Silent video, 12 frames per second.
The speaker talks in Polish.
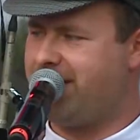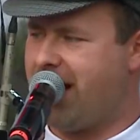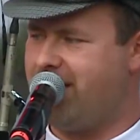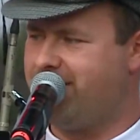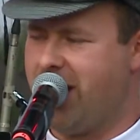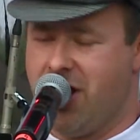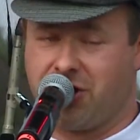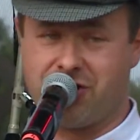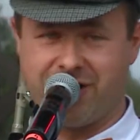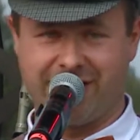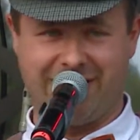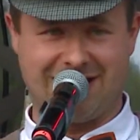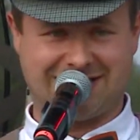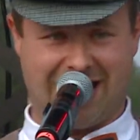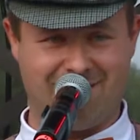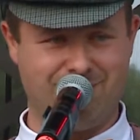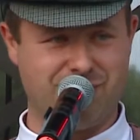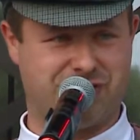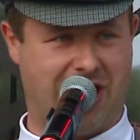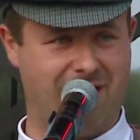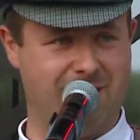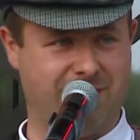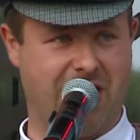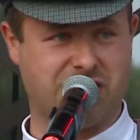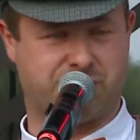miałem, kurra sam musiałem jeść.